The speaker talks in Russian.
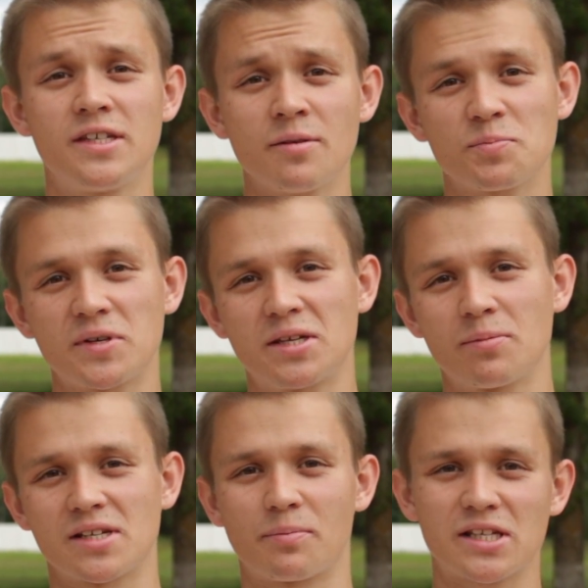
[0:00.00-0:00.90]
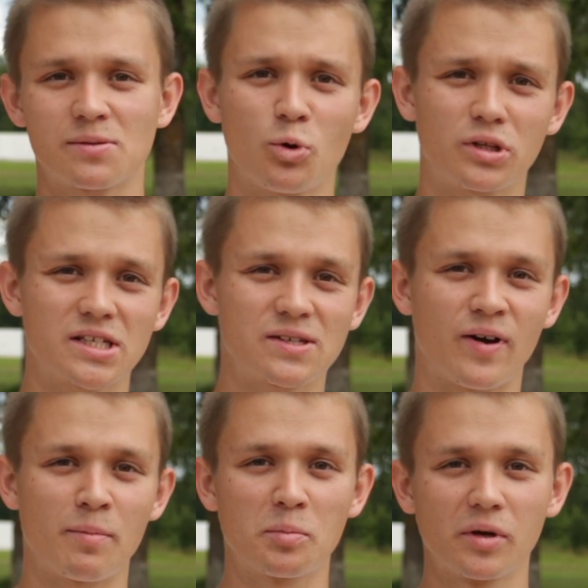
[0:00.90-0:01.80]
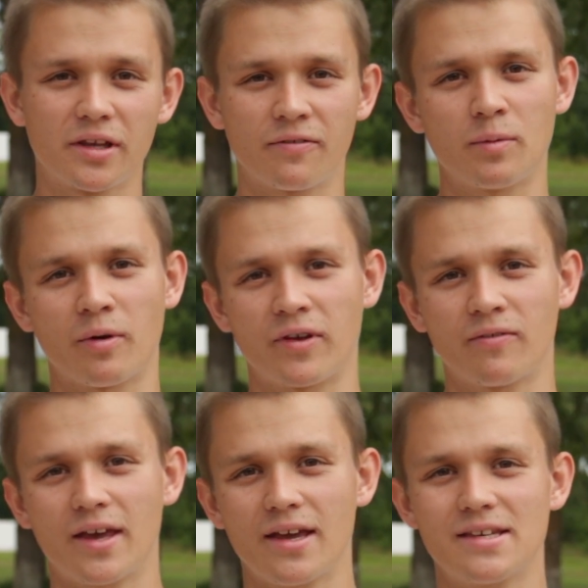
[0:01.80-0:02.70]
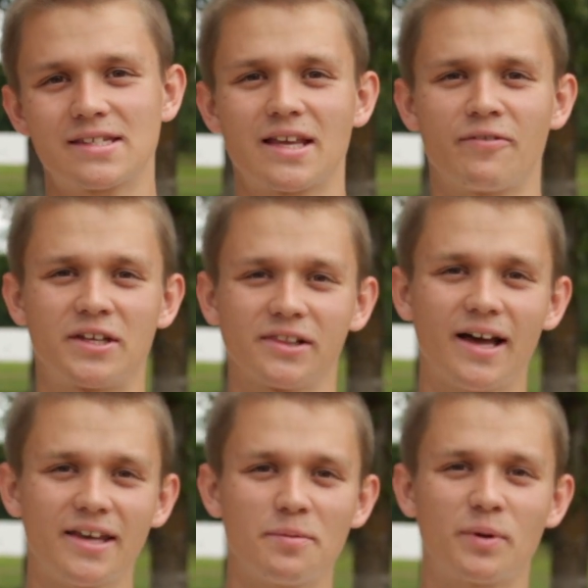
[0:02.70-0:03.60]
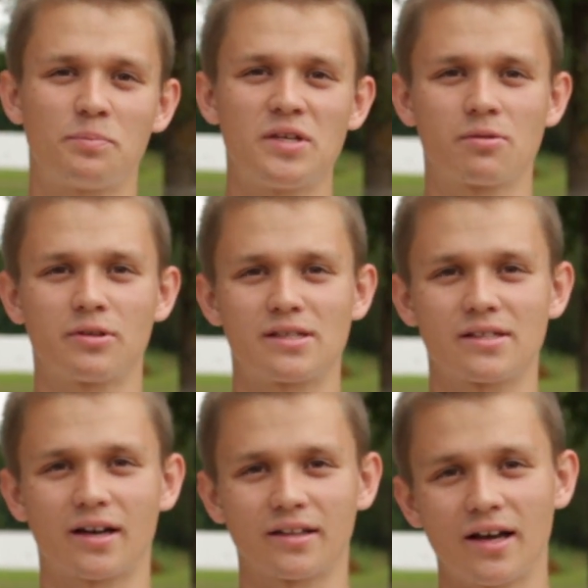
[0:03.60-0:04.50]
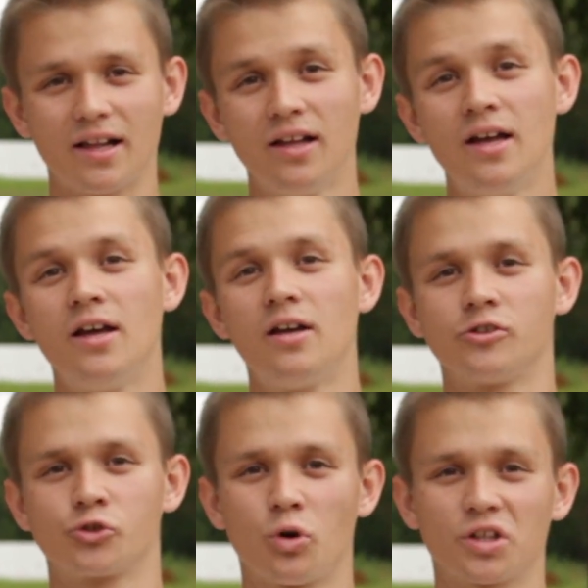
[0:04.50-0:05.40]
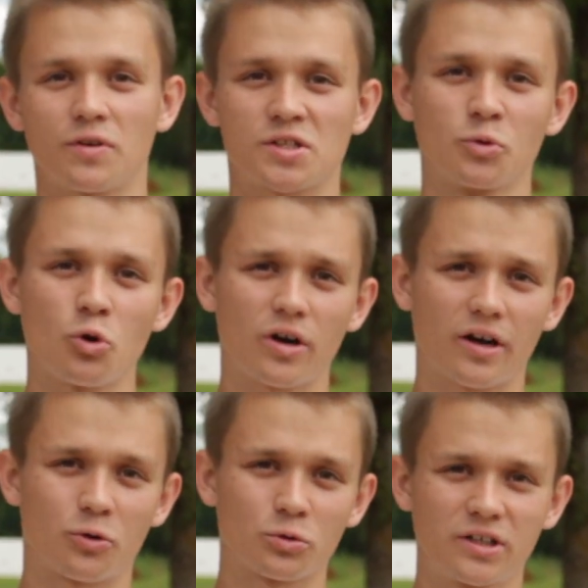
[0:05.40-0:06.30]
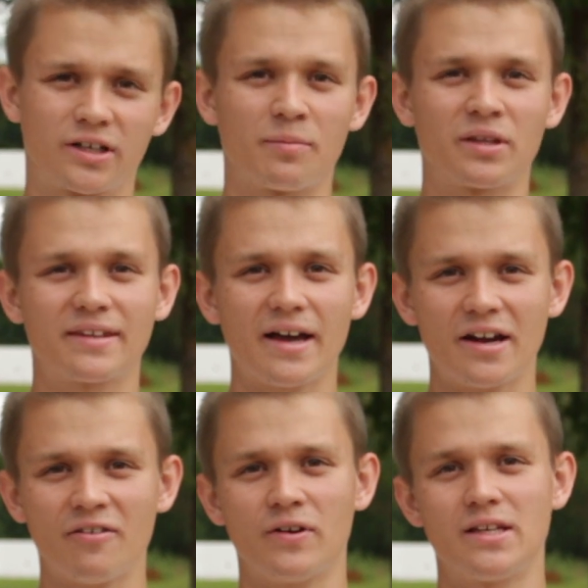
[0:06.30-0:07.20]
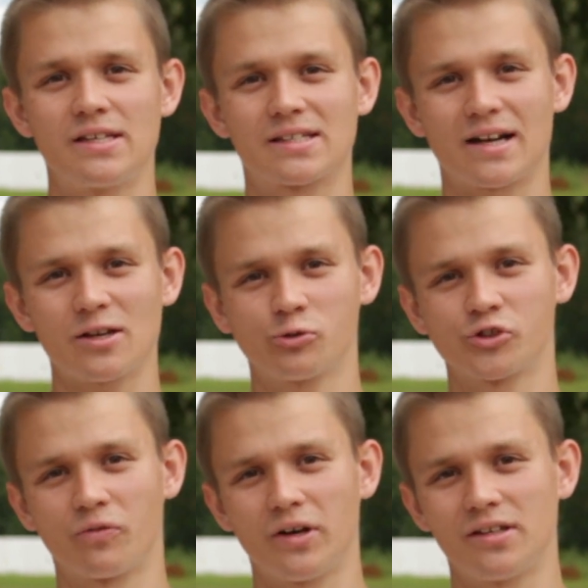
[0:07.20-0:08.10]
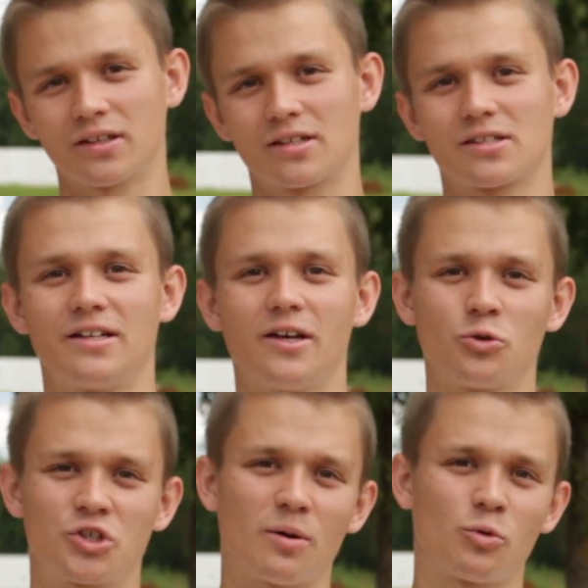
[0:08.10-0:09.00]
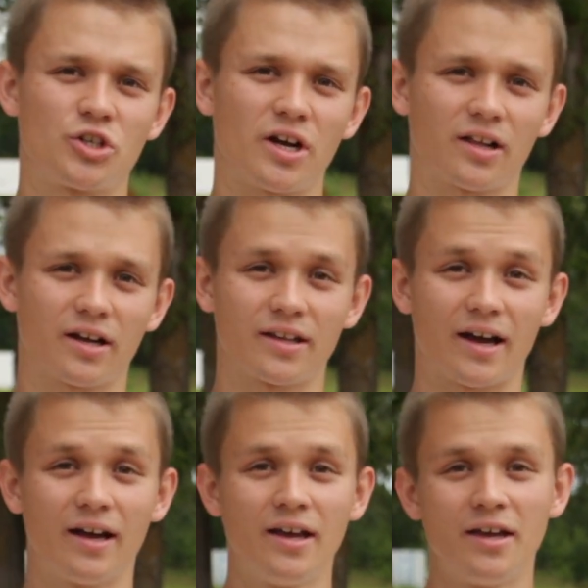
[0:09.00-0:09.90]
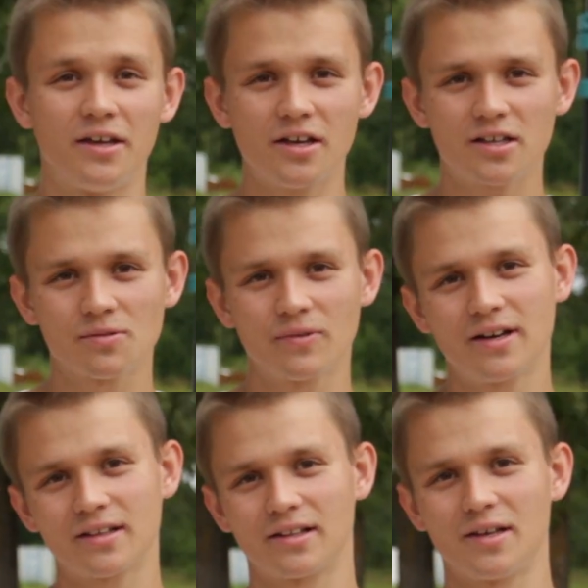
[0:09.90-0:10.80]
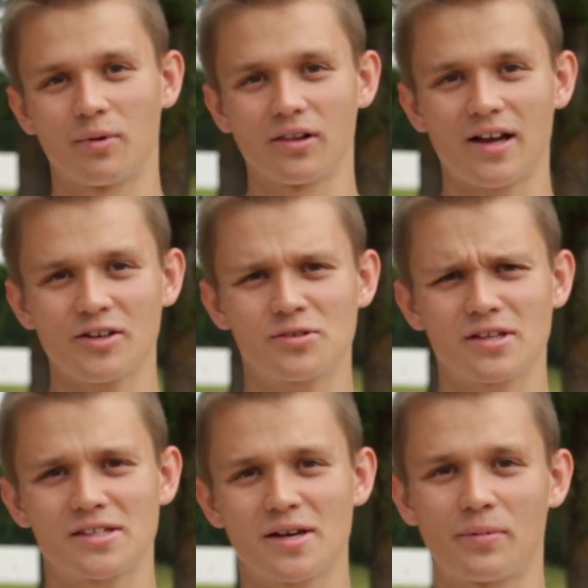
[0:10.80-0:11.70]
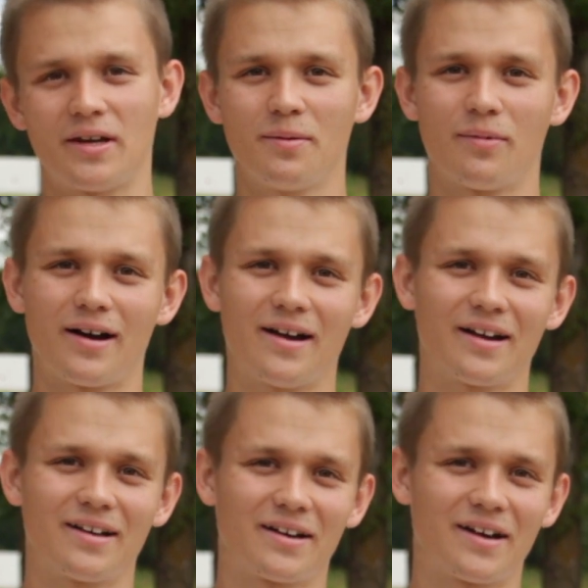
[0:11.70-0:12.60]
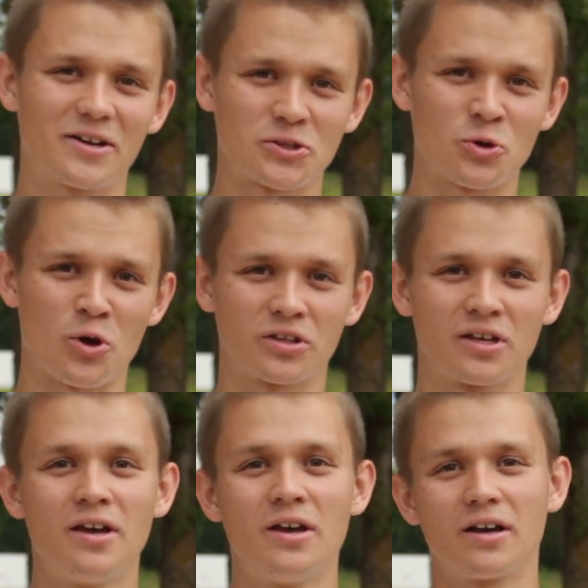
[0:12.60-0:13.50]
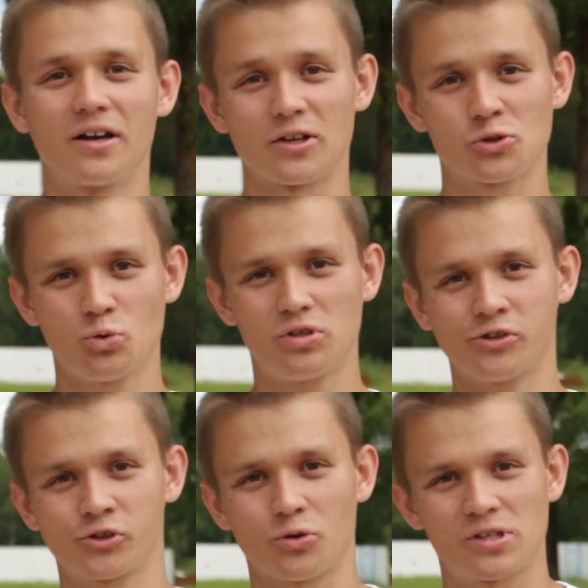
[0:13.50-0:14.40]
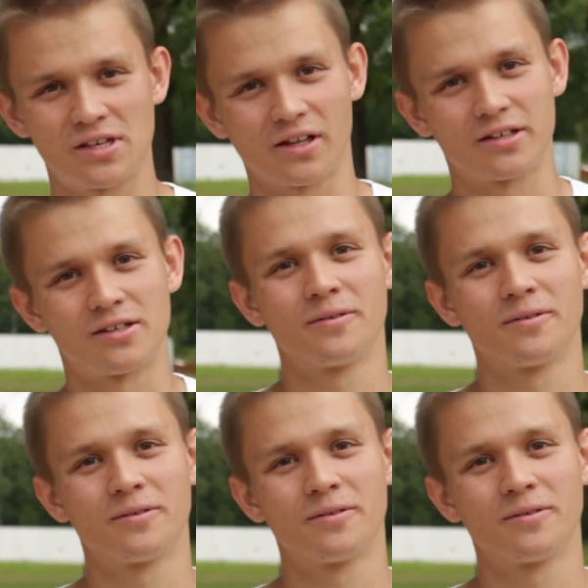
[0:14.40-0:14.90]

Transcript: Всем спасибо за просмотр. С вами был Ефимов Евгений. Ставьте лайки, подписывайтесь на канал. Жду от вас много крутых комментариев и сразу же выйдет следующая обучалка на X-вылет, либо лач зацеп, либо горизонт. Голосуйте, что сделать.